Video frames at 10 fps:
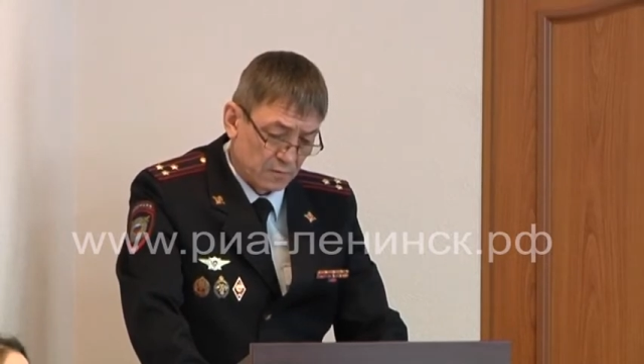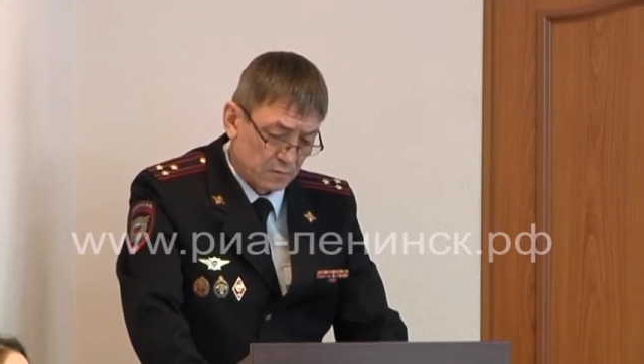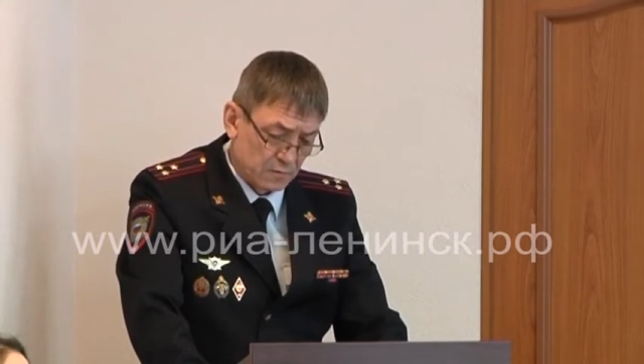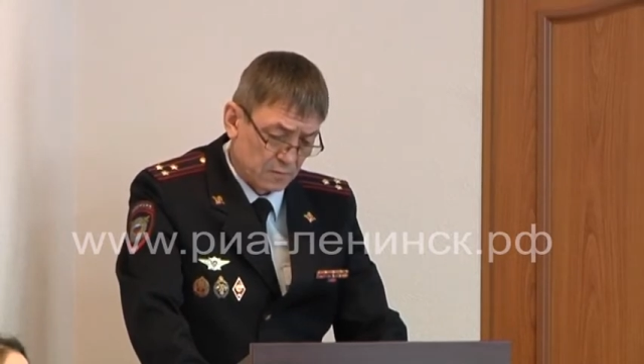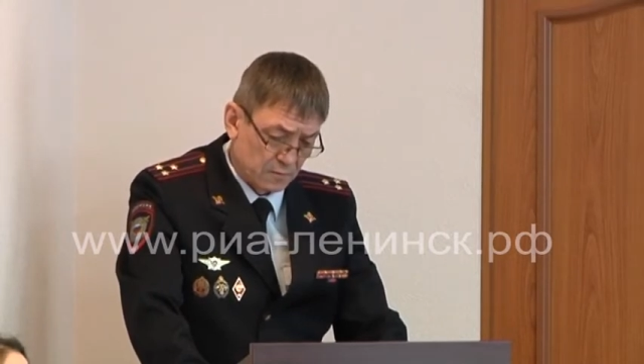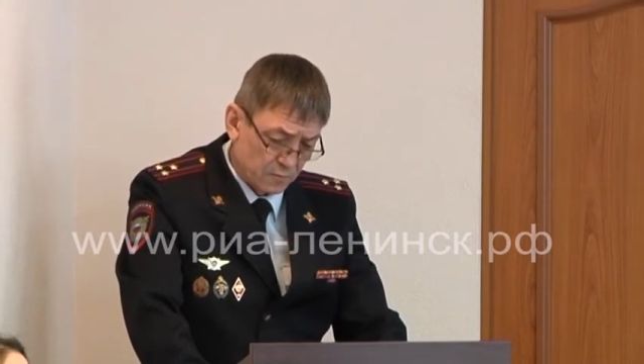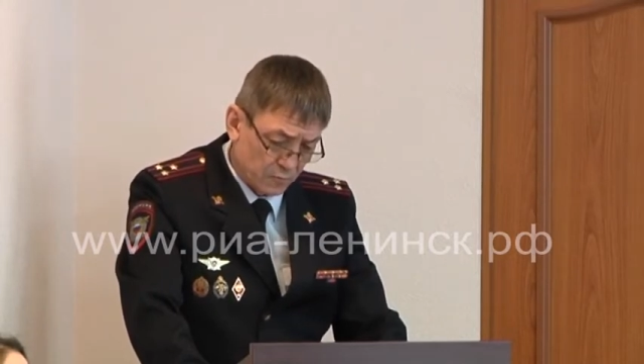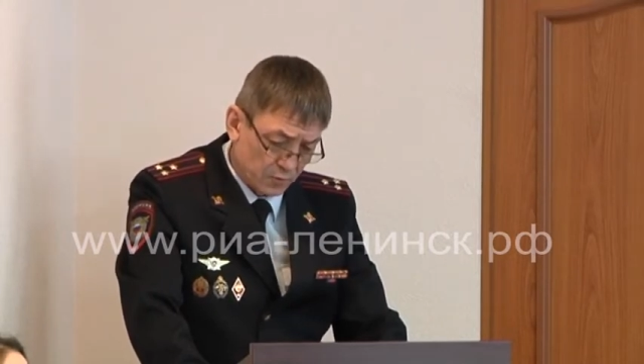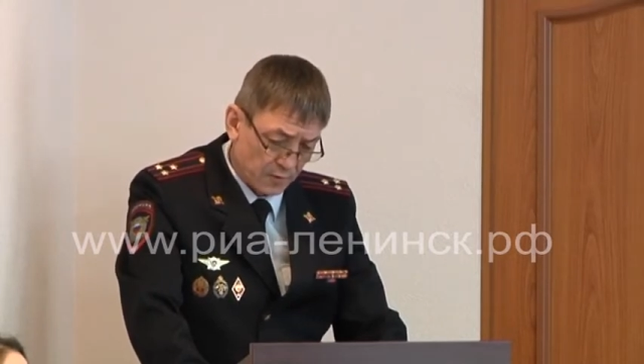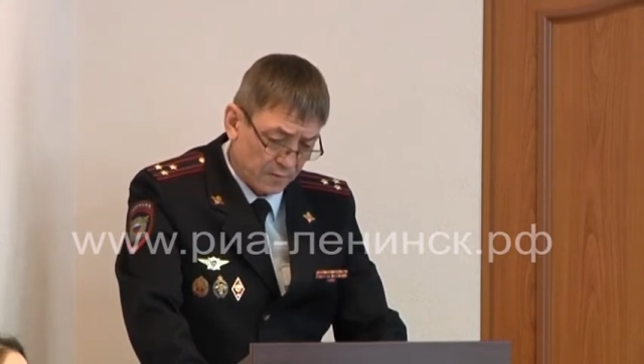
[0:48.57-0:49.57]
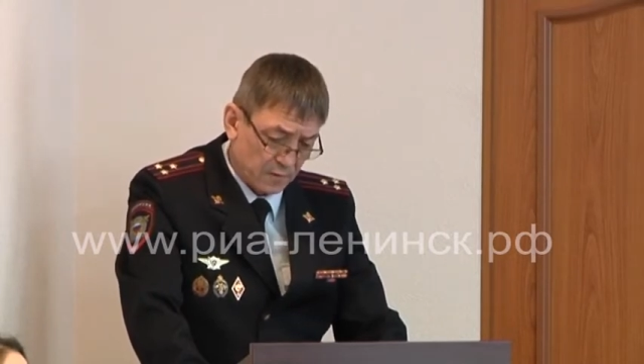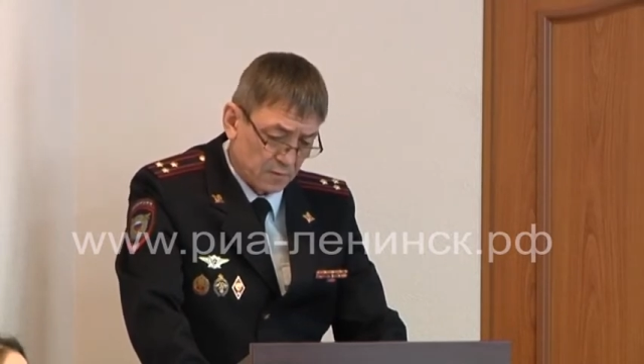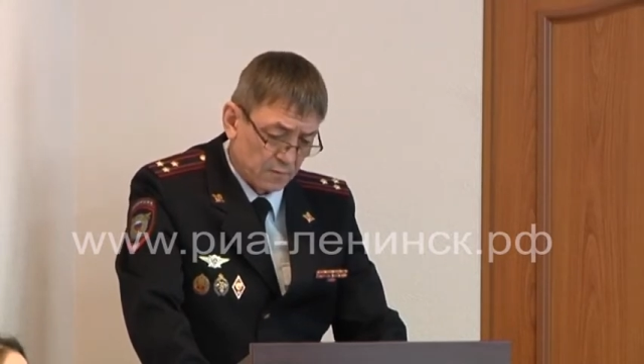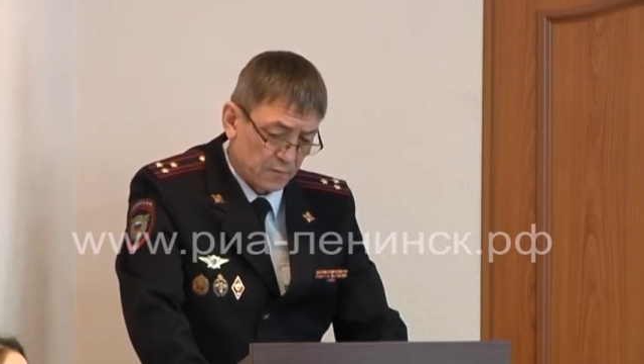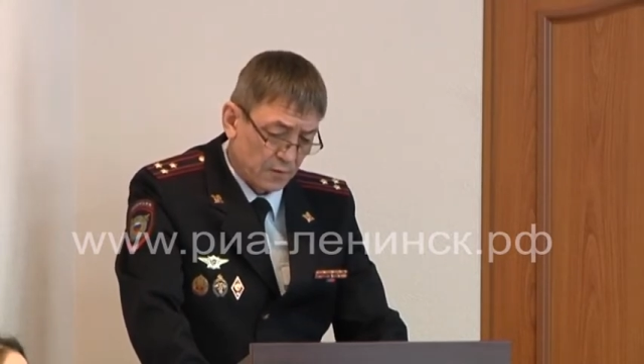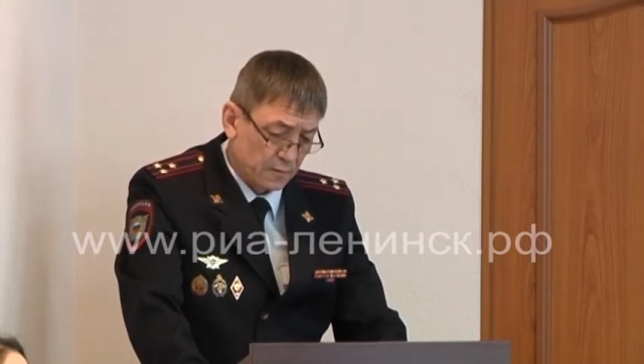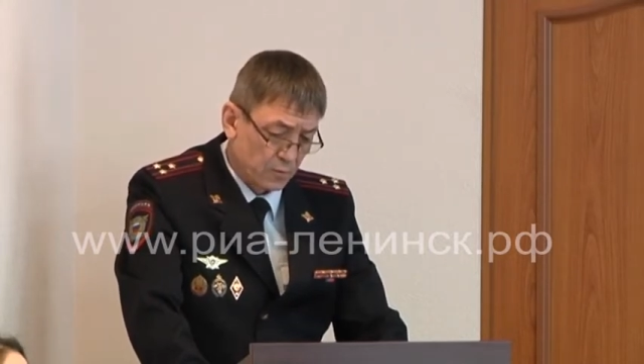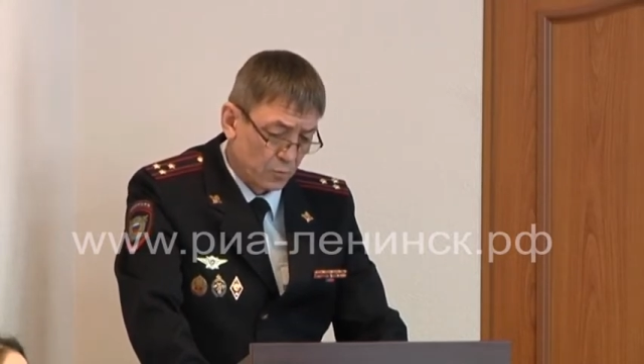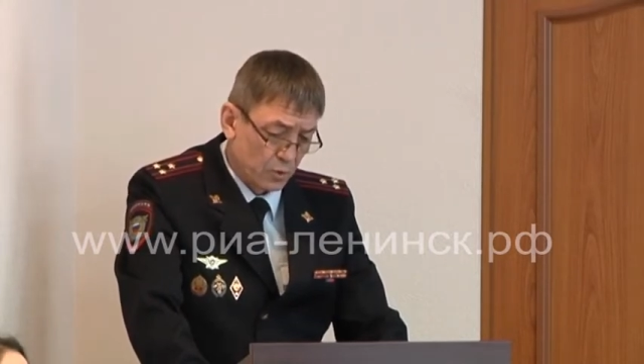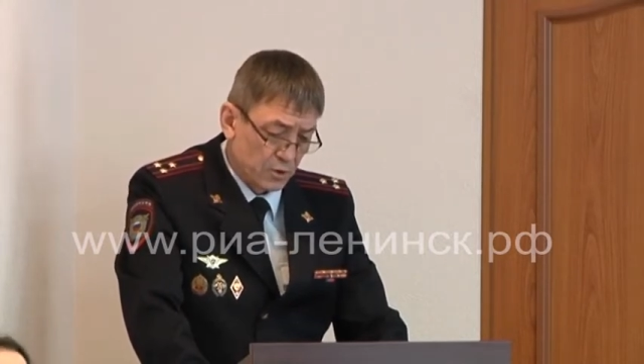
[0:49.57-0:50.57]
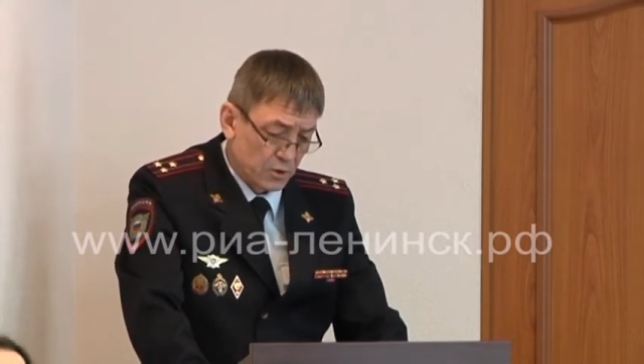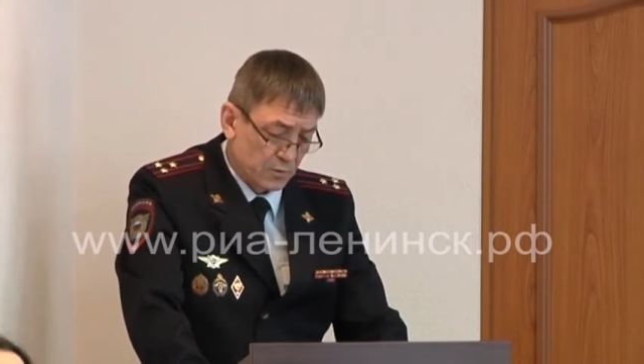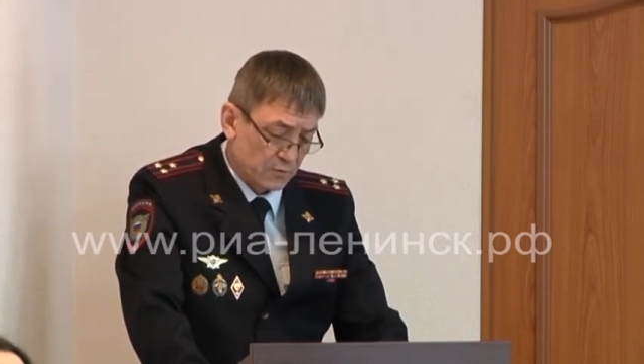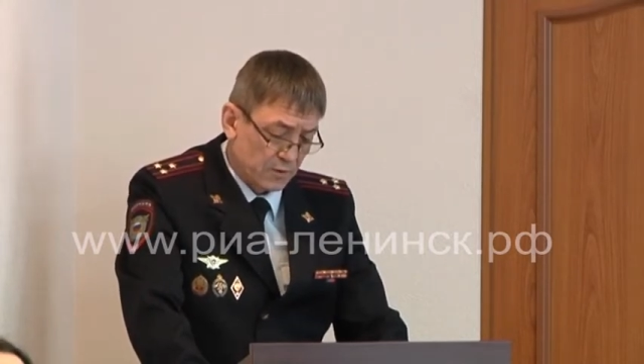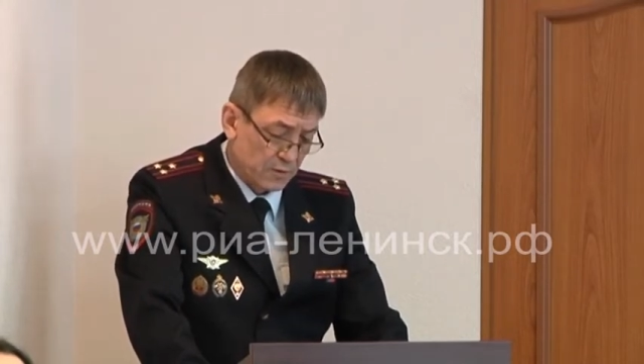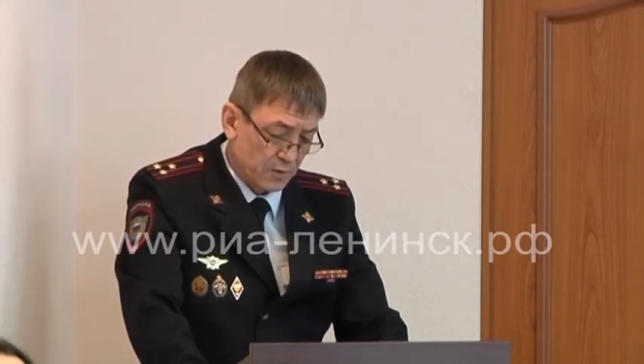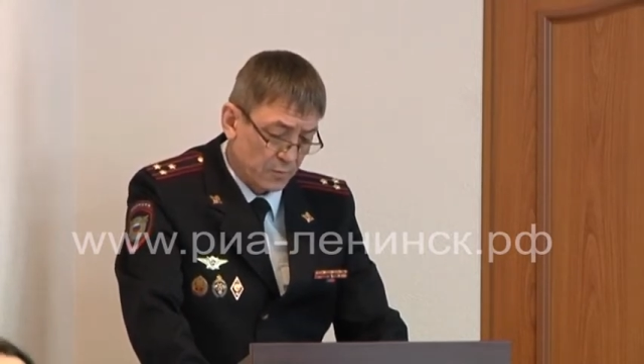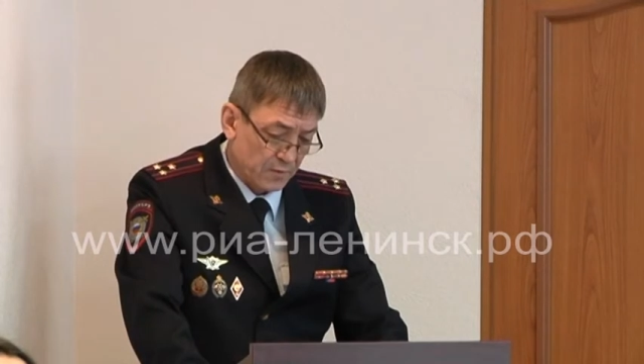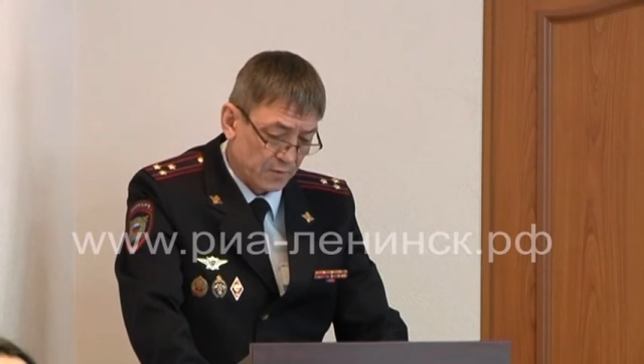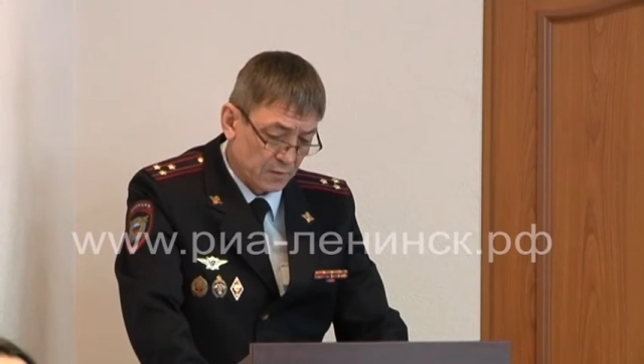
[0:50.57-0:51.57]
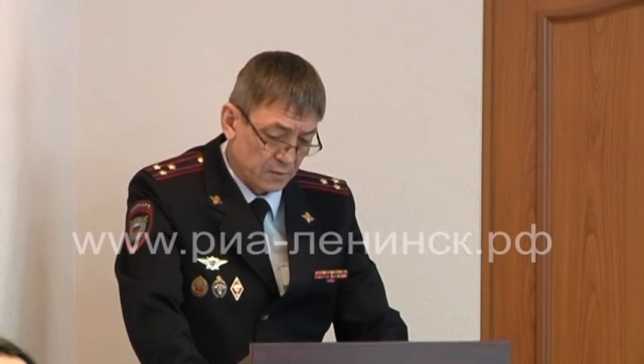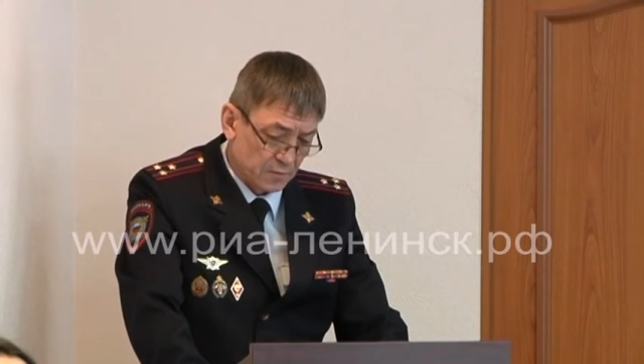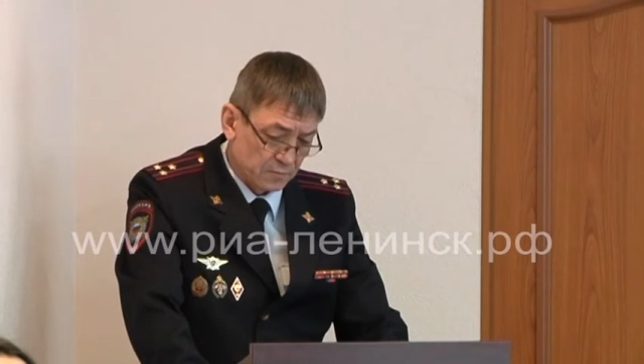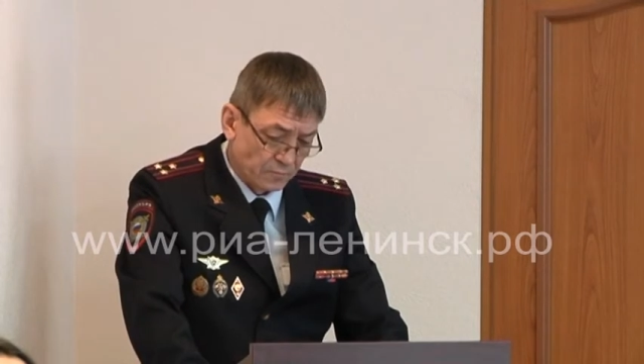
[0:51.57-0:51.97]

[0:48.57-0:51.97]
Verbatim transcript: э, возраста возросло более чем на 22%.